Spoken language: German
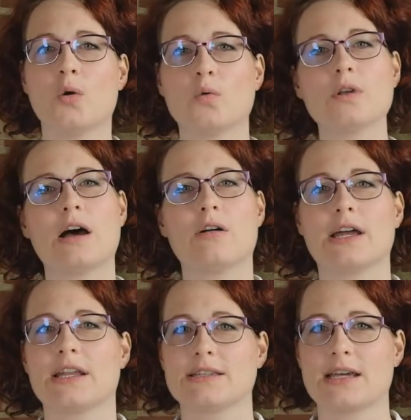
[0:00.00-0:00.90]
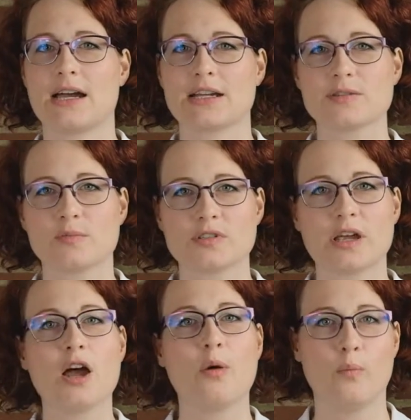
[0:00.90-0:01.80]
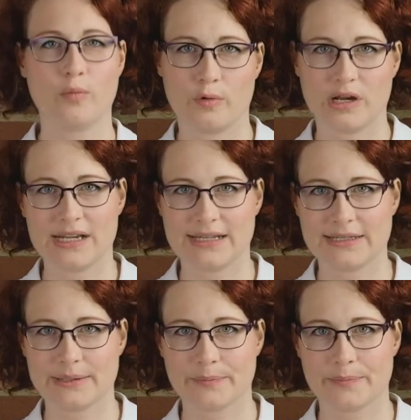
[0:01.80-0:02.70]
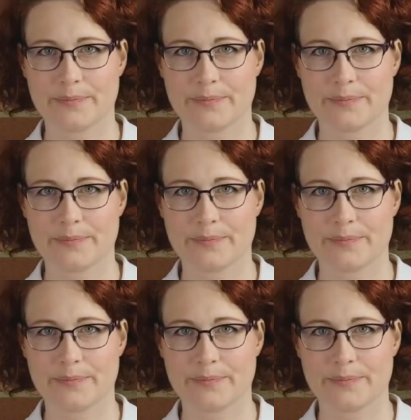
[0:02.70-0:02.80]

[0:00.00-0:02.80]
oder auch einer Tagesmutter möglich.